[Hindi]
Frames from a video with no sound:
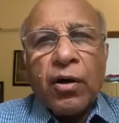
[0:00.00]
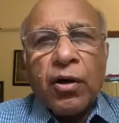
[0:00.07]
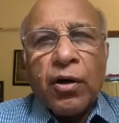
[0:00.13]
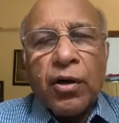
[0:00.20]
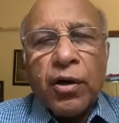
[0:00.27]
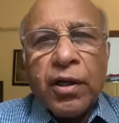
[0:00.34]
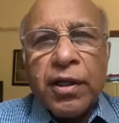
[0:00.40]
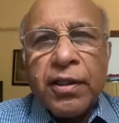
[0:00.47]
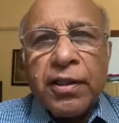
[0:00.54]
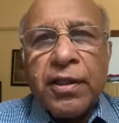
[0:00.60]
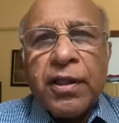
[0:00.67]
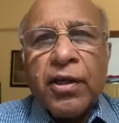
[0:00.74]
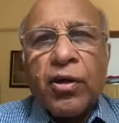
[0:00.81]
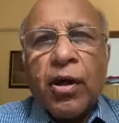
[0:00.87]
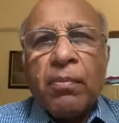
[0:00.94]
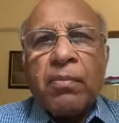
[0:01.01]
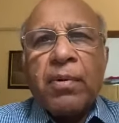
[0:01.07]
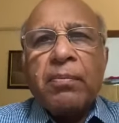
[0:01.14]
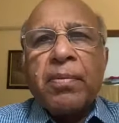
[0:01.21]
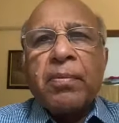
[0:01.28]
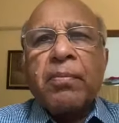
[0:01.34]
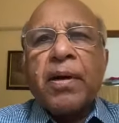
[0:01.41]
और इतनी
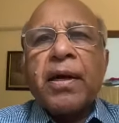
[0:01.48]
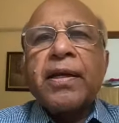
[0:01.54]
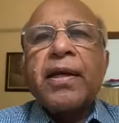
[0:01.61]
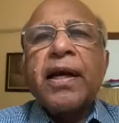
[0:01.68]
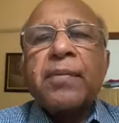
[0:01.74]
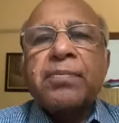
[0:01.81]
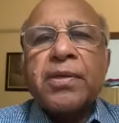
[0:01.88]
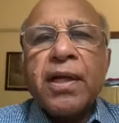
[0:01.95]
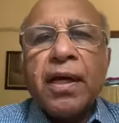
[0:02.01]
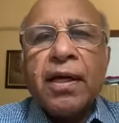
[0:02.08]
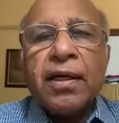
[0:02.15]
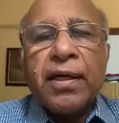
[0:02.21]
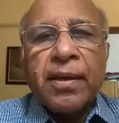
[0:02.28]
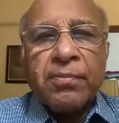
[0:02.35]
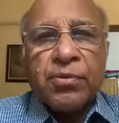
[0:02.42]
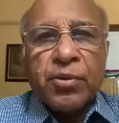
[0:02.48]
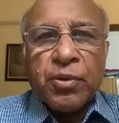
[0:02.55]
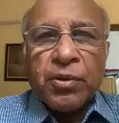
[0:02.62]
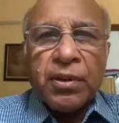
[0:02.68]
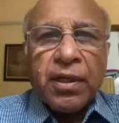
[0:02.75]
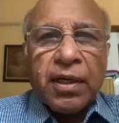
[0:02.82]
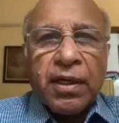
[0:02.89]
कॉमन बीमारी आप सारा टाइम
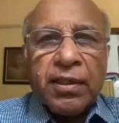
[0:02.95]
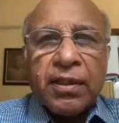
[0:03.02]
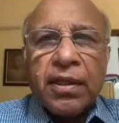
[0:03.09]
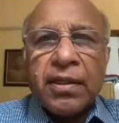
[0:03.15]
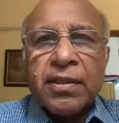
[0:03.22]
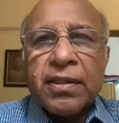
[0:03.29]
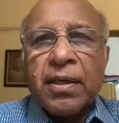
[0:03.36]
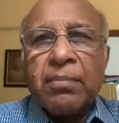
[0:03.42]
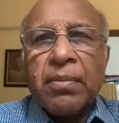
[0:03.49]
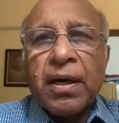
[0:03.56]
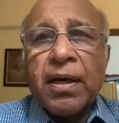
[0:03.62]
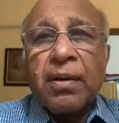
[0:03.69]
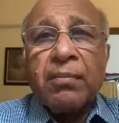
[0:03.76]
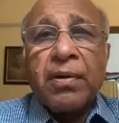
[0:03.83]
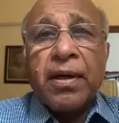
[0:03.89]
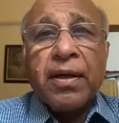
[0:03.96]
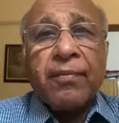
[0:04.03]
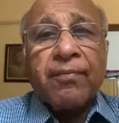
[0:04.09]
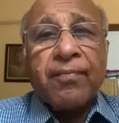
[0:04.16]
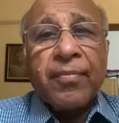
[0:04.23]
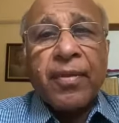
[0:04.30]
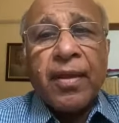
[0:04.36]
सुनते रहते हैं इसके बारे में
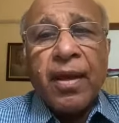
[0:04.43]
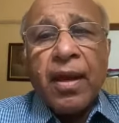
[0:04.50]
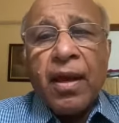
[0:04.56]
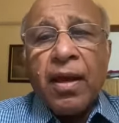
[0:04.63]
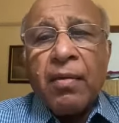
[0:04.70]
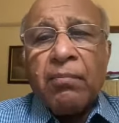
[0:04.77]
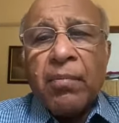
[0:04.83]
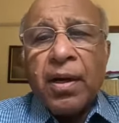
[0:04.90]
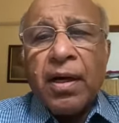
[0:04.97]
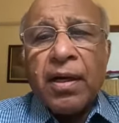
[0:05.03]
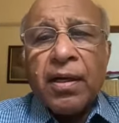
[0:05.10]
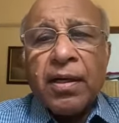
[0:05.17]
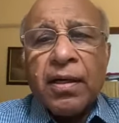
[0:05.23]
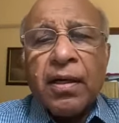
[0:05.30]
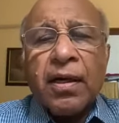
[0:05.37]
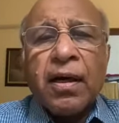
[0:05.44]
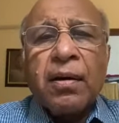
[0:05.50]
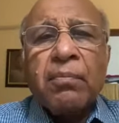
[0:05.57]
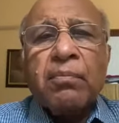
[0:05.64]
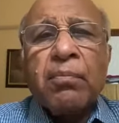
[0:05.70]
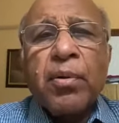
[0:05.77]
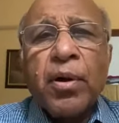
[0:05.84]
मगर
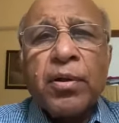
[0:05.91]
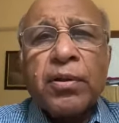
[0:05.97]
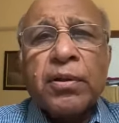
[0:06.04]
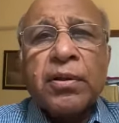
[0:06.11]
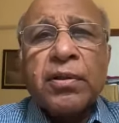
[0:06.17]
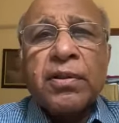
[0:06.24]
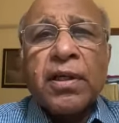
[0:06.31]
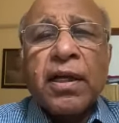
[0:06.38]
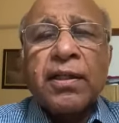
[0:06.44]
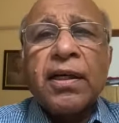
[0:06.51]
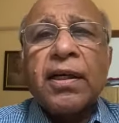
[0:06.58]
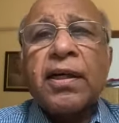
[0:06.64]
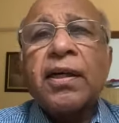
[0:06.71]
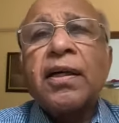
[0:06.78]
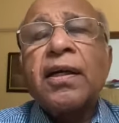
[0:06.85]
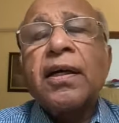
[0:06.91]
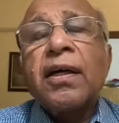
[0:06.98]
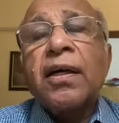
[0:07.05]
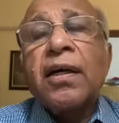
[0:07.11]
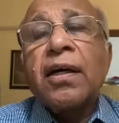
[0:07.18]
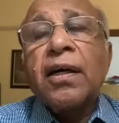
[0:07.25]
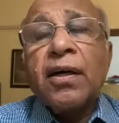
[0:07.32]
हम बहुत ज़्यादा
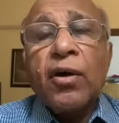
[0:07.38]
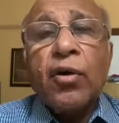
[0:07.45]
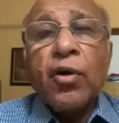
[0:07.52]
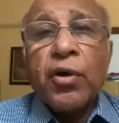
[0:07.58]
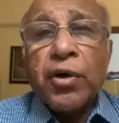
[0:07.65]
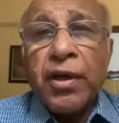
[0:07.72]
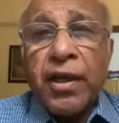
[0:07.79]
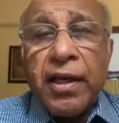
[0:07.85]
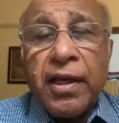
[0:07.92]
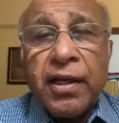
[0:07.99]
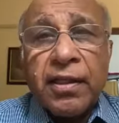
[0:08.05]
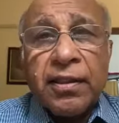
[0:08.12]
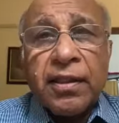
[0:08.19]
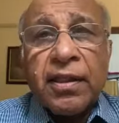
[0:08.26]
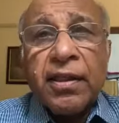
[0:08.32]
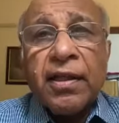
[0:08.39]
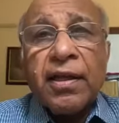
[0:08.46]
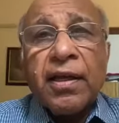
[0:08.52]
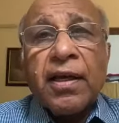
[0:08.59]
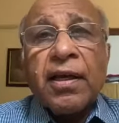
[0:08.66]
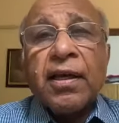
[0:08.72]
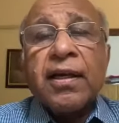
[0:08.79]
गौर नहीं करते
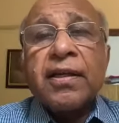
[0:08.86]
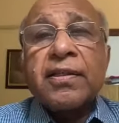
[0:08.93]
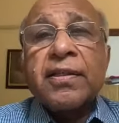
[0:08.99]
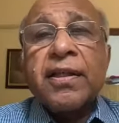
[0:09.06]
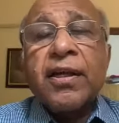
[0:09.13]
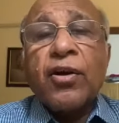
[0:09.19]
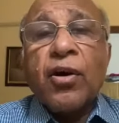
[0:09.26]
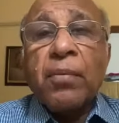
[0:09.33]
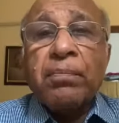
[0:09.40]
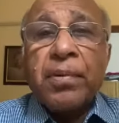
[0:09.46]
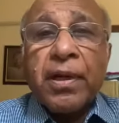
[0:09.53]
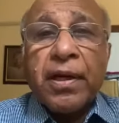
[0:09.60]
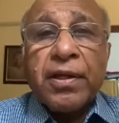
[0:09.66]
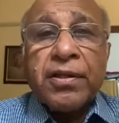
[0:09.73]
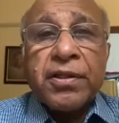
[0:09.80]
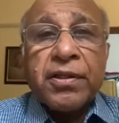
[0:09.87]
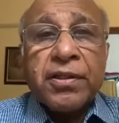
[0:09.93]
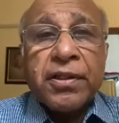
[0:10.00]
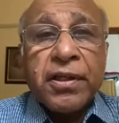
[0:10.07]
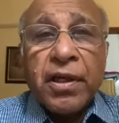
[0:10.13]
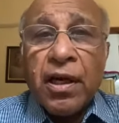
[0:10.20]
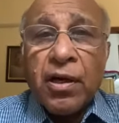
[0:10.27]
कि इसकी
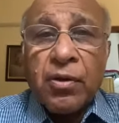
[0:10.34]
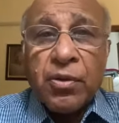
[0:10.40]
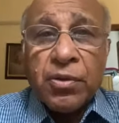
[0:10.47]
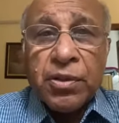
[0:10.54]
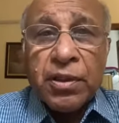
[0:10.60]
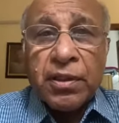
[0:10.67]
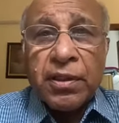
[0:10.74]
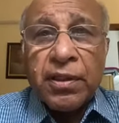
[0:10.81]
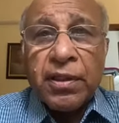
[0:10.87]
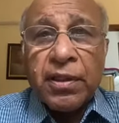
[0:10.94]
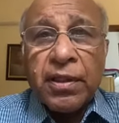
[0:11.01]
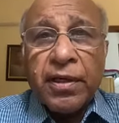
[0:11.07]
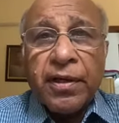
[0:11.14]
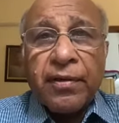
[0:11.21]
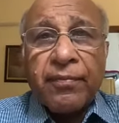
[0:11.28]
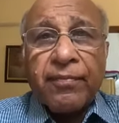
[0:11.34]
कॉम्प्लिकेशंस क्या हो सकती हैं